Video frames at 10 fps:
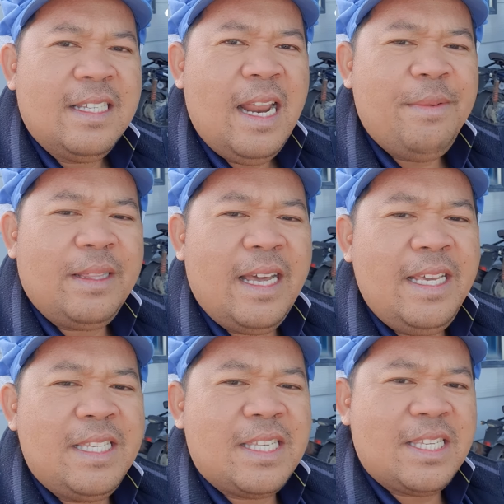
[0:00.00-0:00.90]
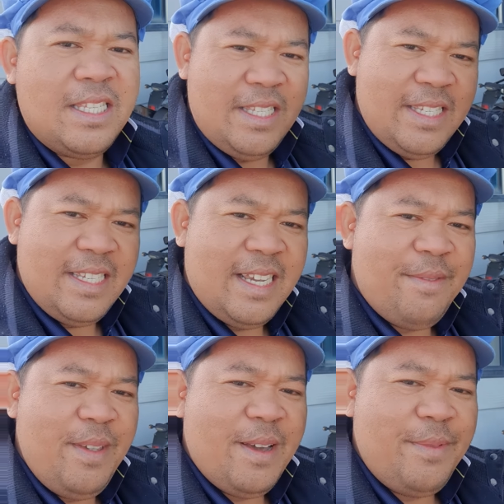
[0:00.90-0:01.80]
Salamat guys.
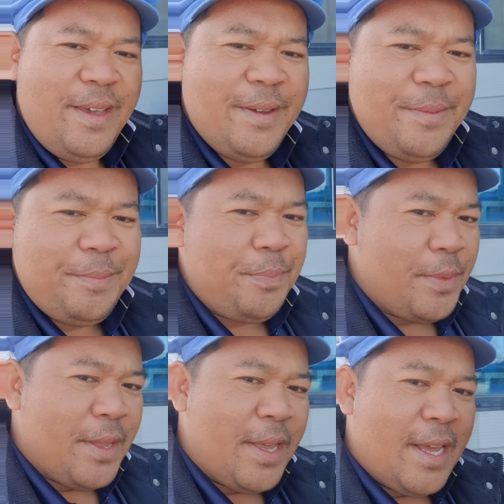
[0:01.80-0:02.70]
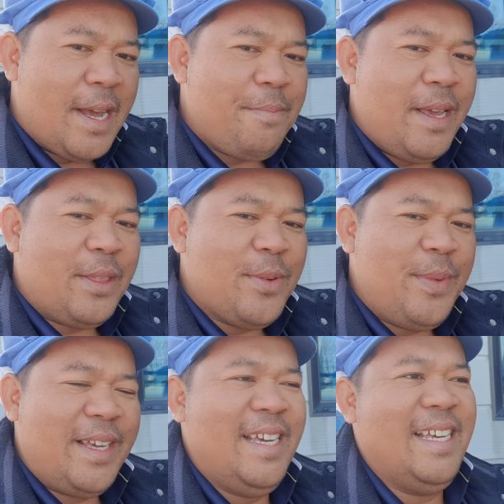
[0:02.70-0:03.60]
Kape, kape. Kape nga tubig.